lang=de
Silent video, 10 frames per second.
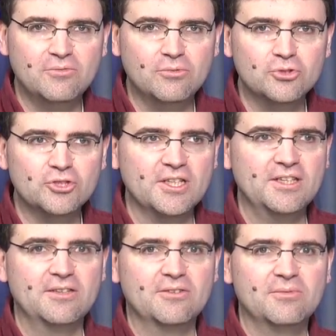
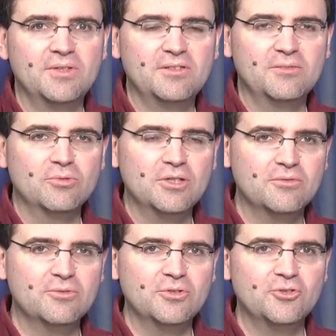Funkstrecken, wie sie wohl
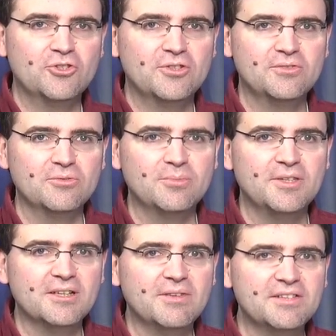auf Deutsch so
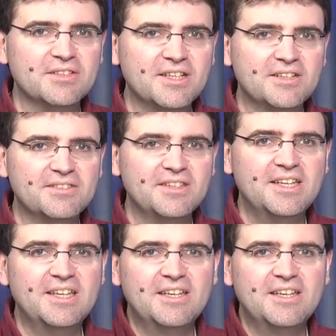üblicherweise heißen.